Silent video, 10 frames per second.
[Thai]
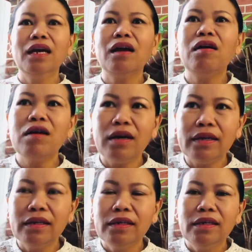ก็
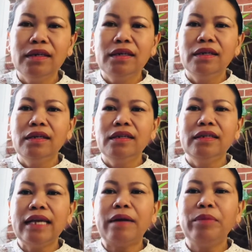
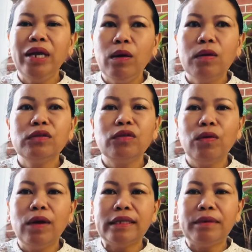ยังไม่ลงตั
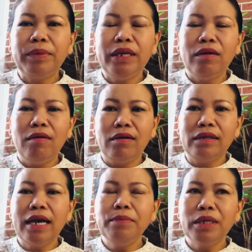วจ้ะพี่น้อง
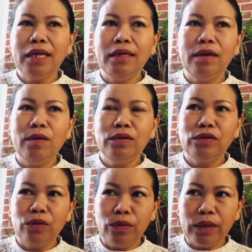ยังบ่ท่านได้ลง
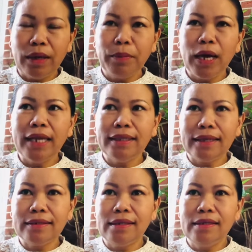ตัว ยังบ่ท่านตั
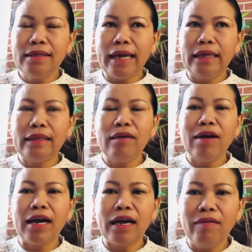ดสินใจ แต่
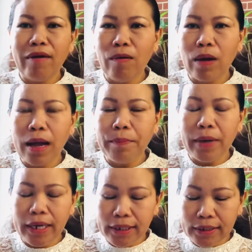ว่าก็เว้ากับ
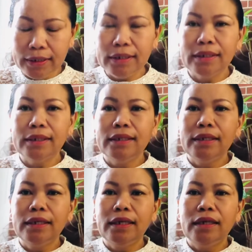อัน
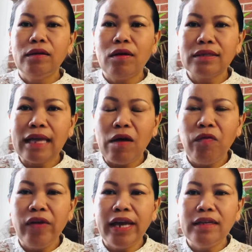น้องสาว
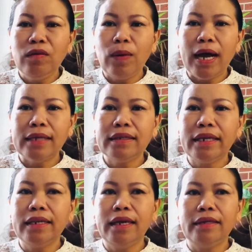แฟนอยู่ว่าฉั
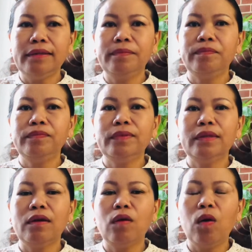นนั่น
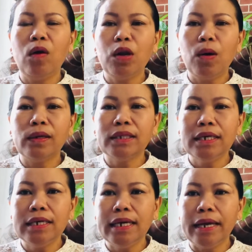ต้องขอลองเธ
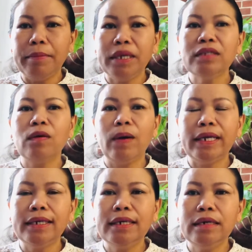อให้มาซอย
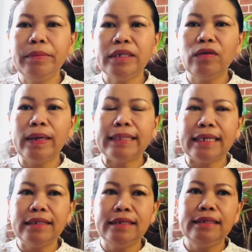เด้อมาซอยตั
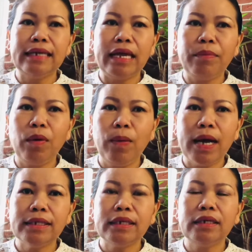ดสินใจ เพราะว่า
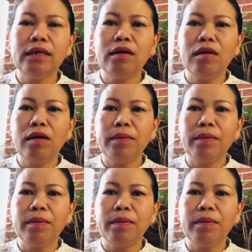ฉันก็